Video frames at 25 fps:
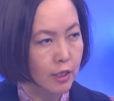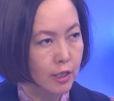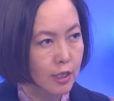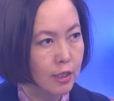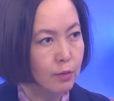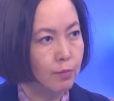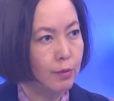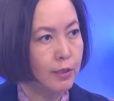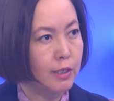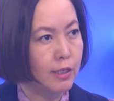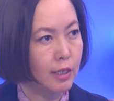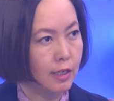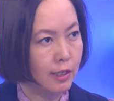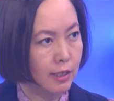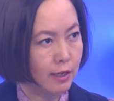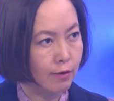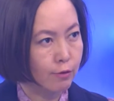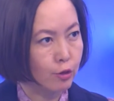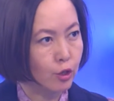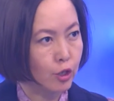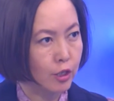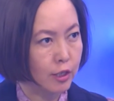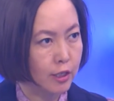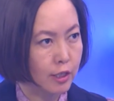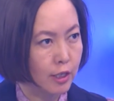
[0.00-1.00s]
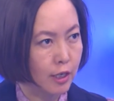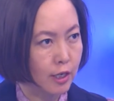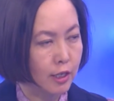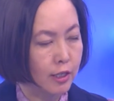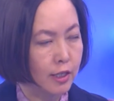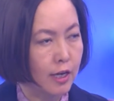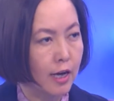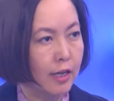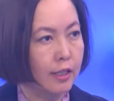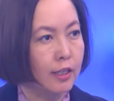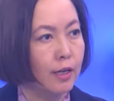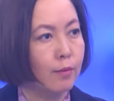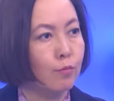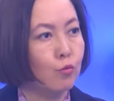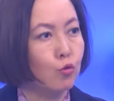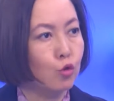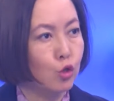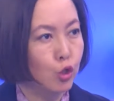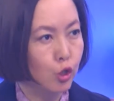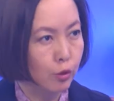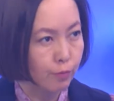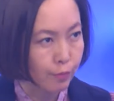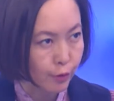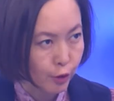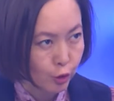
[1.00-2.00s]
есть пострадавшая сторона, она
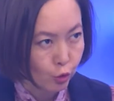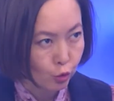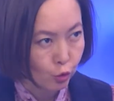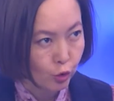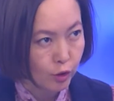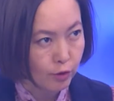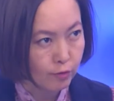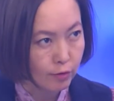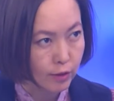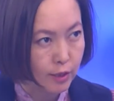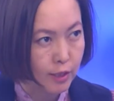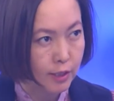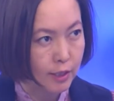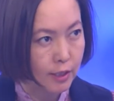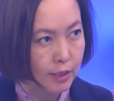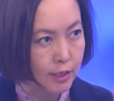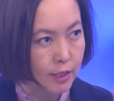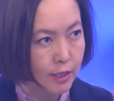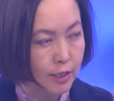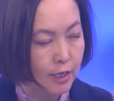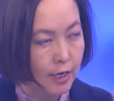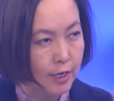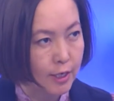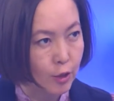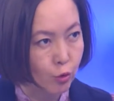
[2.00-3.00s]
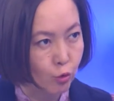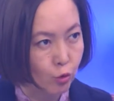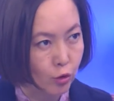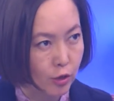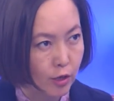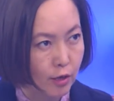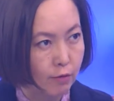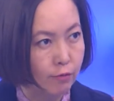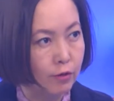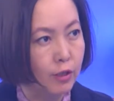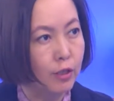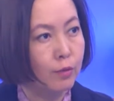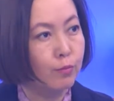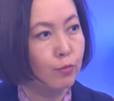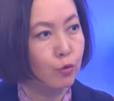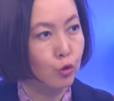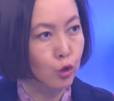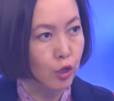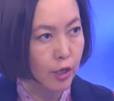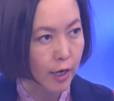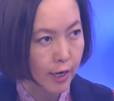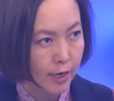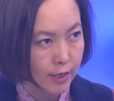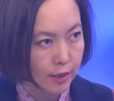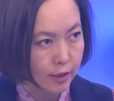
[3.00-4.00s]
может присутствовать на заседании суда, вы их
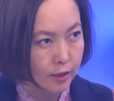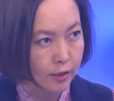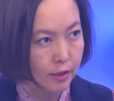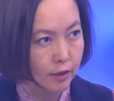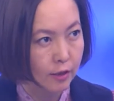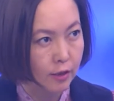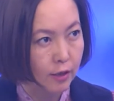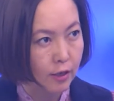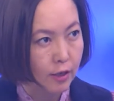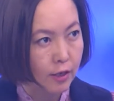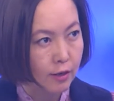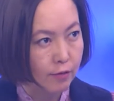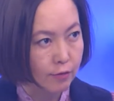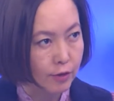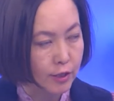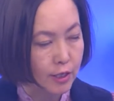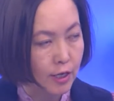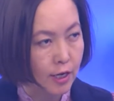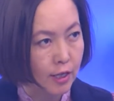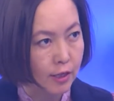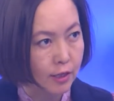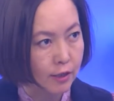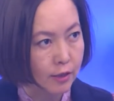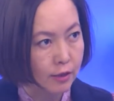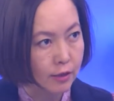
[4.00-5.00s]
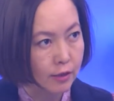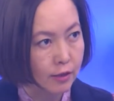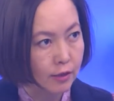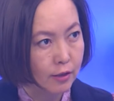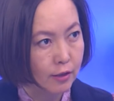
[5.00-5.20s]
пускаете в залы?